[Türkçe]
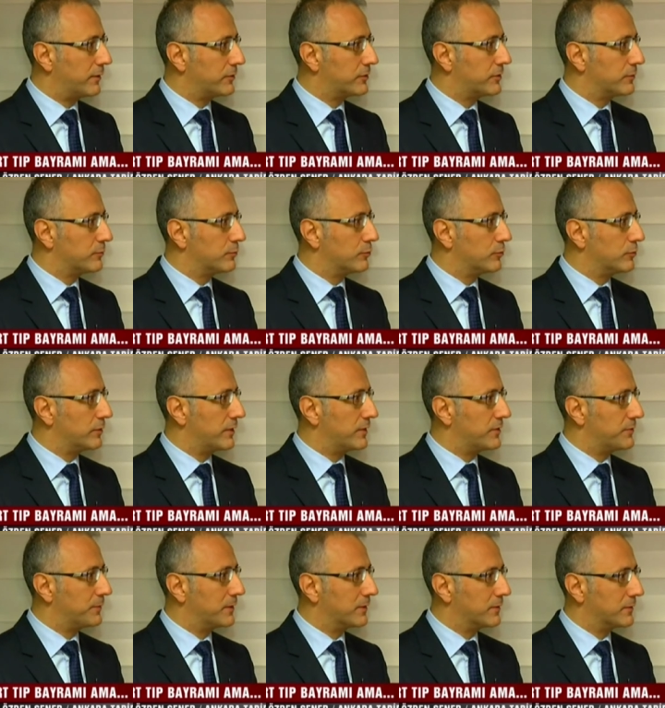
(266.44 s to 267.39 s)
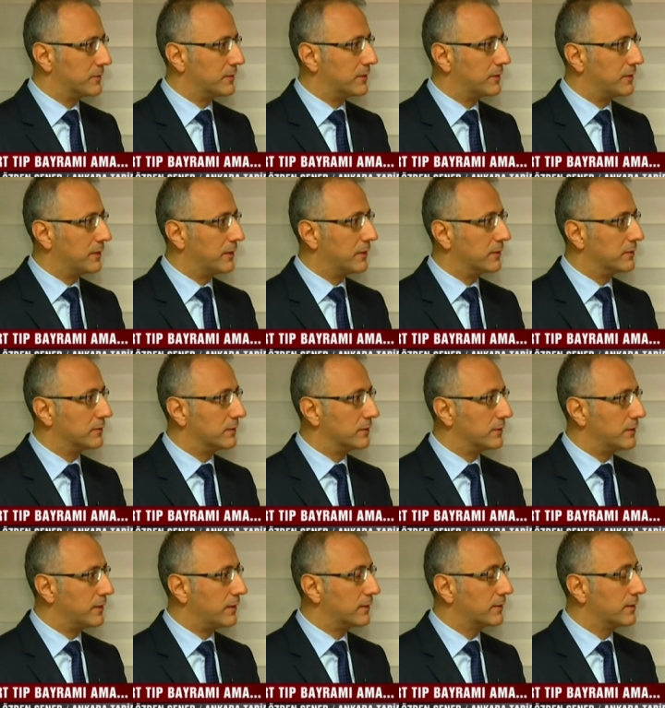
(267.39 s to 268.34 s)
yasalaştı bu resmi gazetede
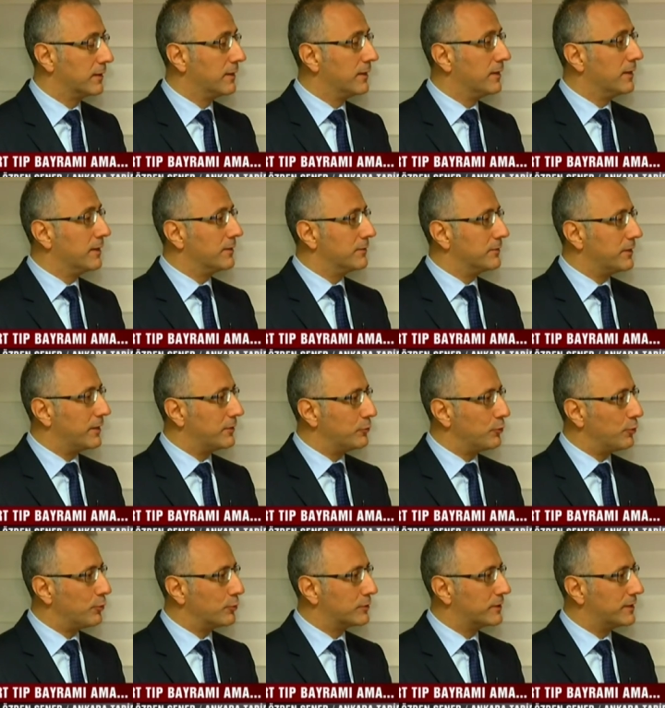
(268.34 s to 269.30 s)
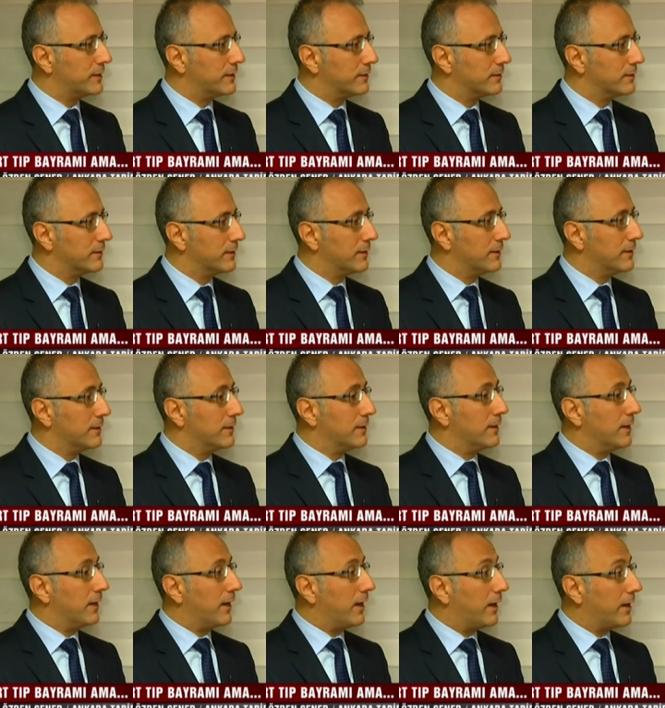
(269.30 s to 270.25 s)
yayınlanarak. Deniyor ki
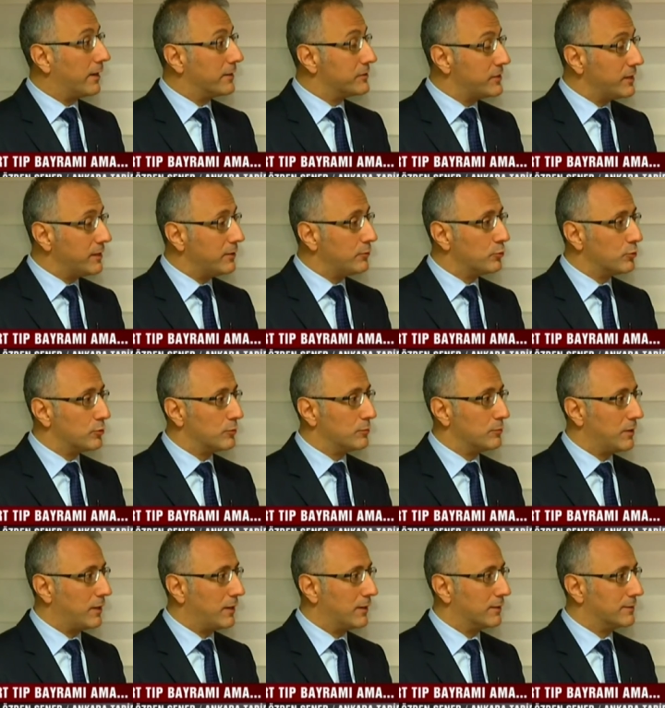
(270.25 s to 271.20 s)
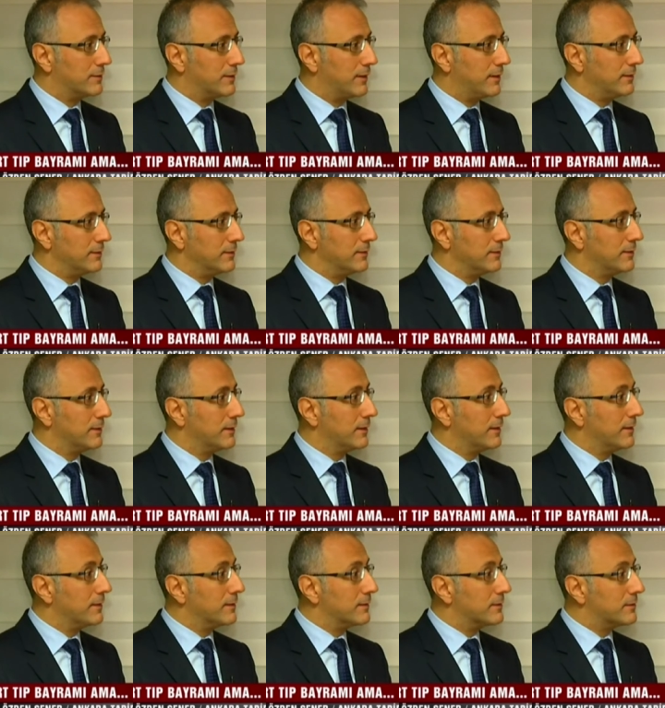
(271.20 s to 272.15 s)
acil durumlarda
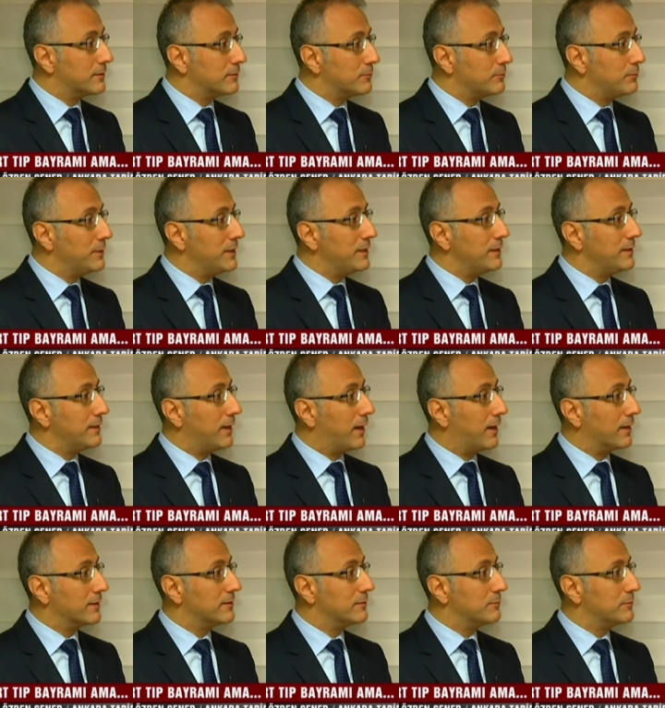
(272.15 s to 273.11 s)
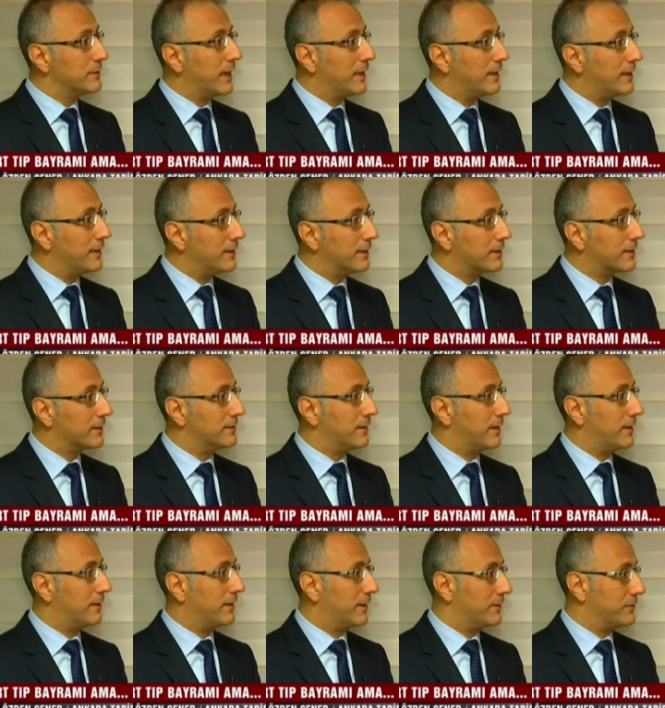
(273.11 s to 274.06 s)
tıbbi yardım
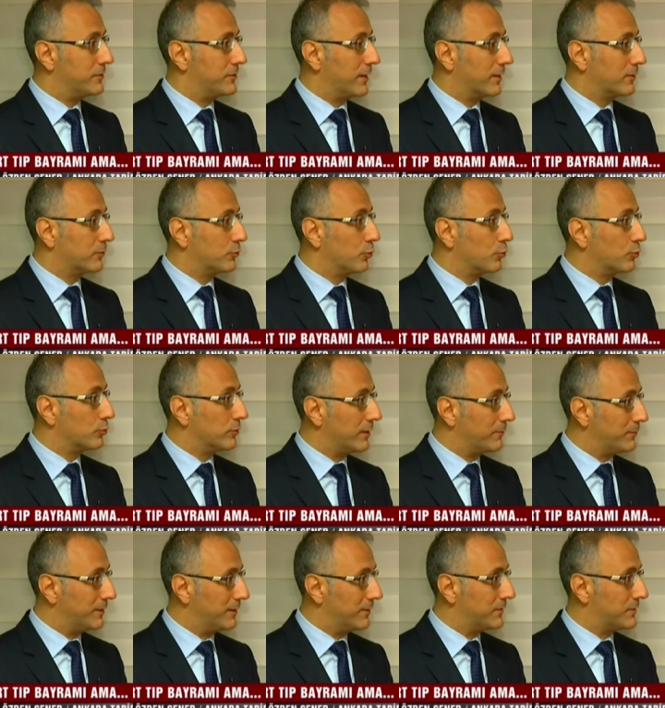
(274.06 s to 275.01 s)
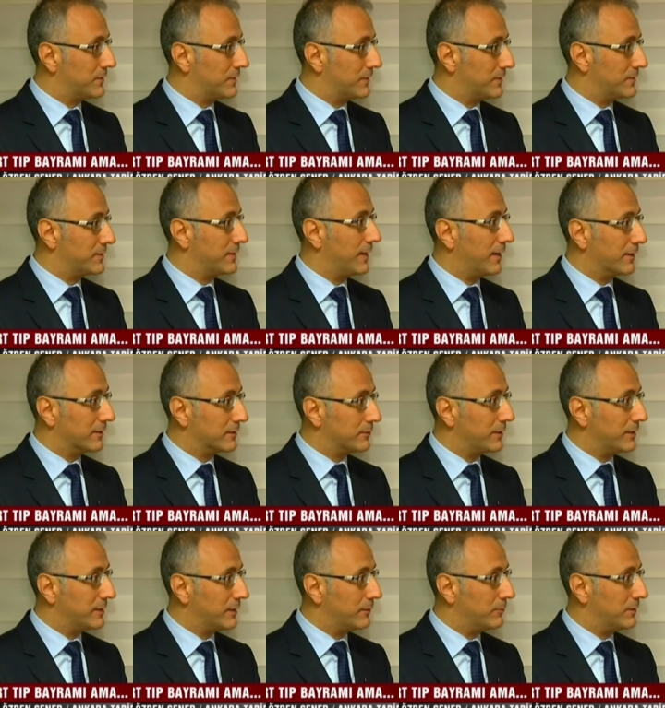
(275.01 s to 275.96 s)
gelene kadar ancak dokunabilirsiniz,
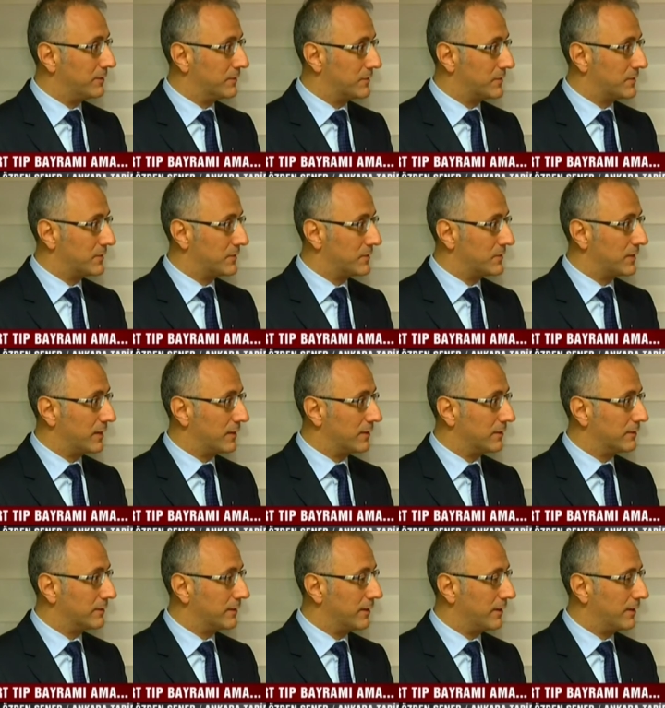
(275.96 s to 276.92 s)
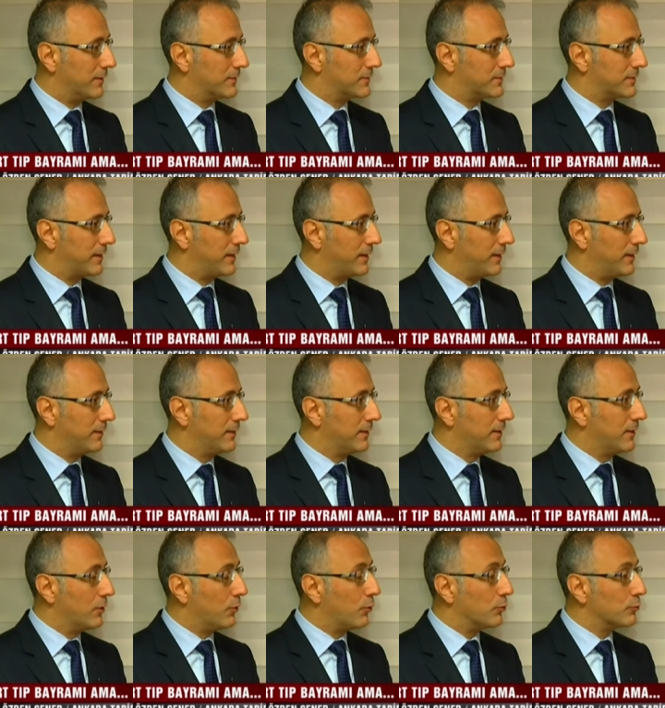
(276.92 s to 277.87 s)
yardım edebilirsiniz yaralıya
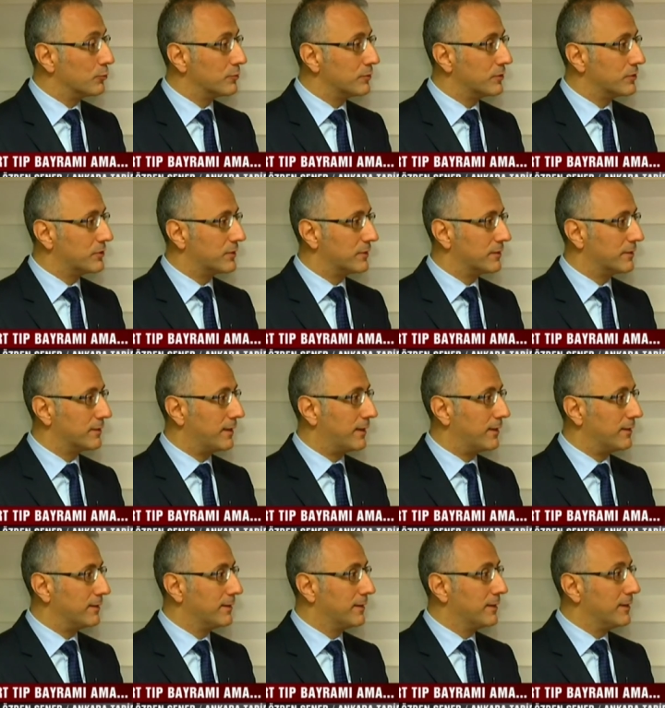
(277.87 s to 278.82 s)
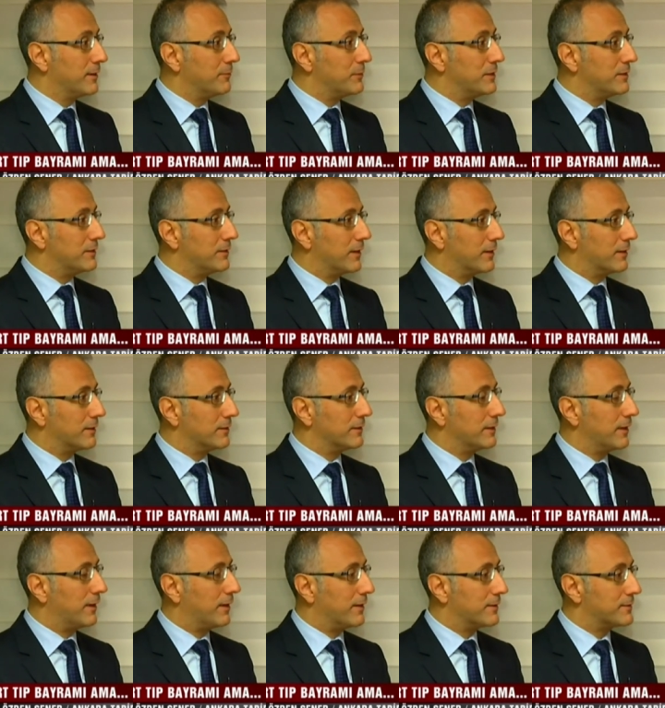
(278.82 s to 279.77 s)
hastaya. Onun dışında bir
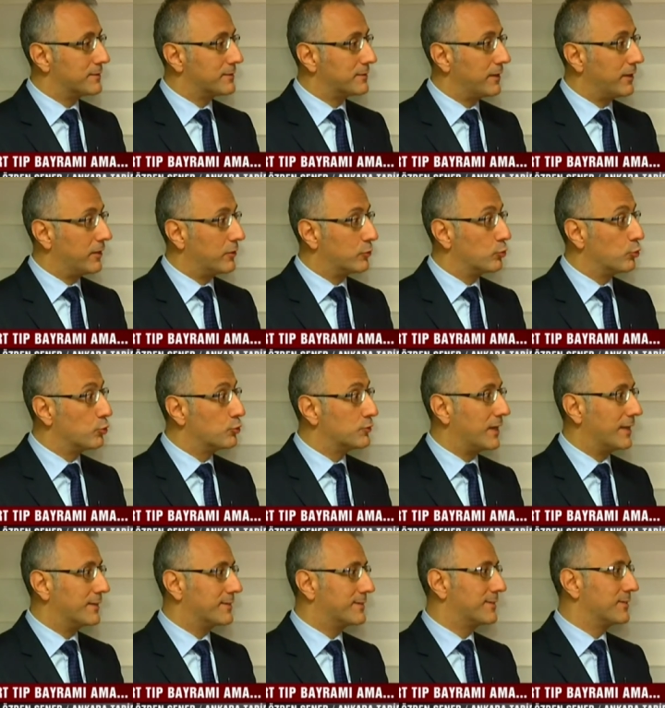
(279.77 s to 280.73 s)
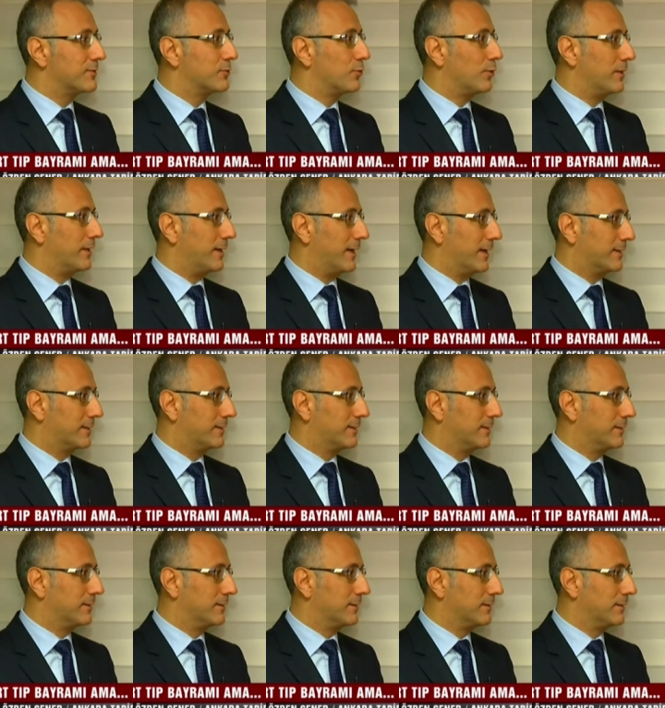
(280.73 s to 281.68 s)
yaralıya hastaya ruhsatsız
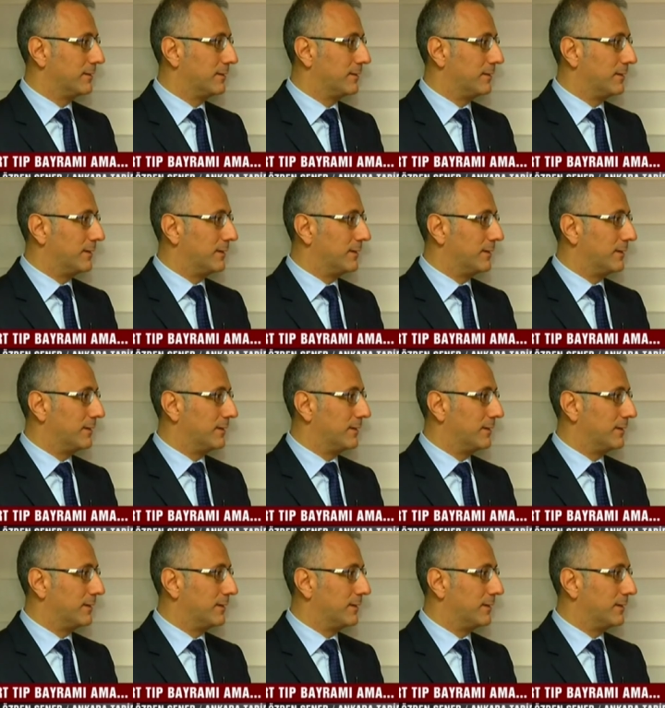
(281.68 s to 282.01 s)
olarak